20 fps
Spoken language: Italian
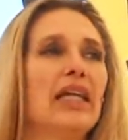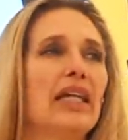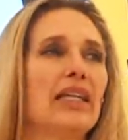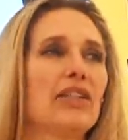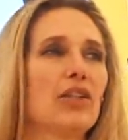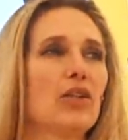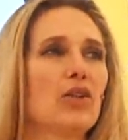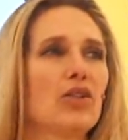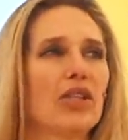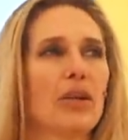
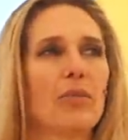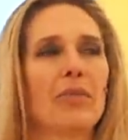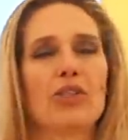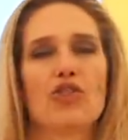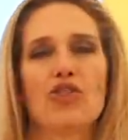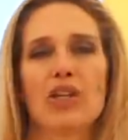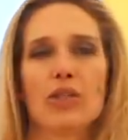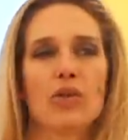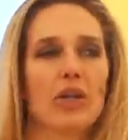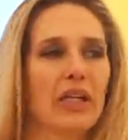L'altra cosa è
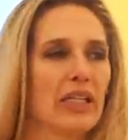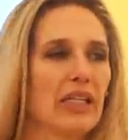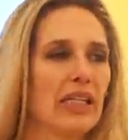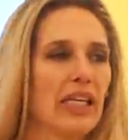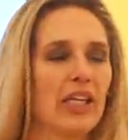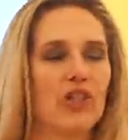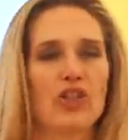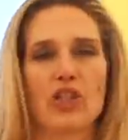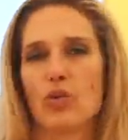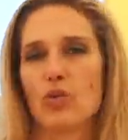mangiando alle
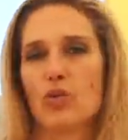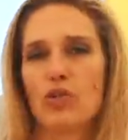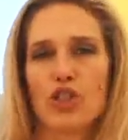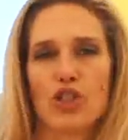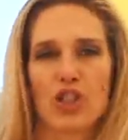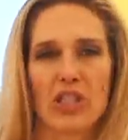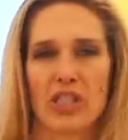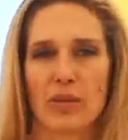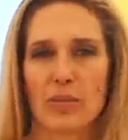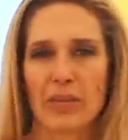
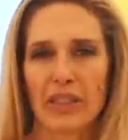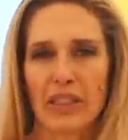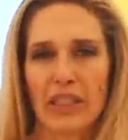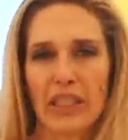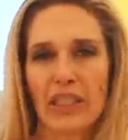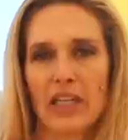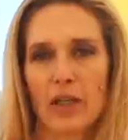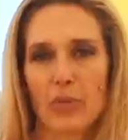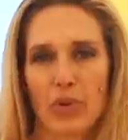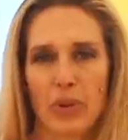10-11 di
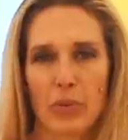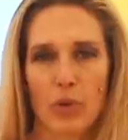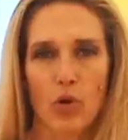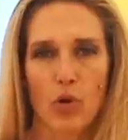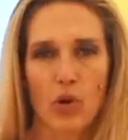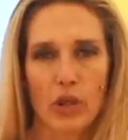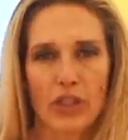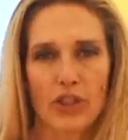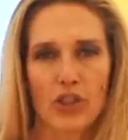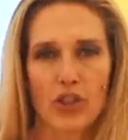mattina, il primo
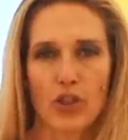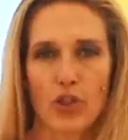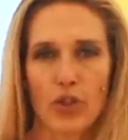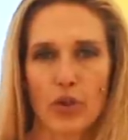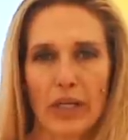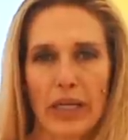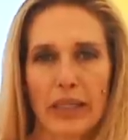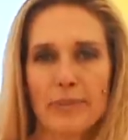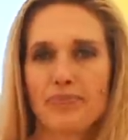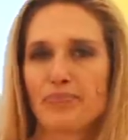
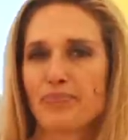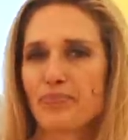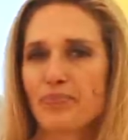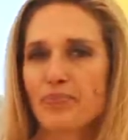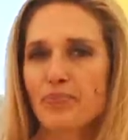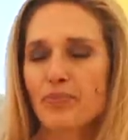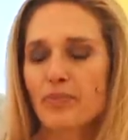collezione,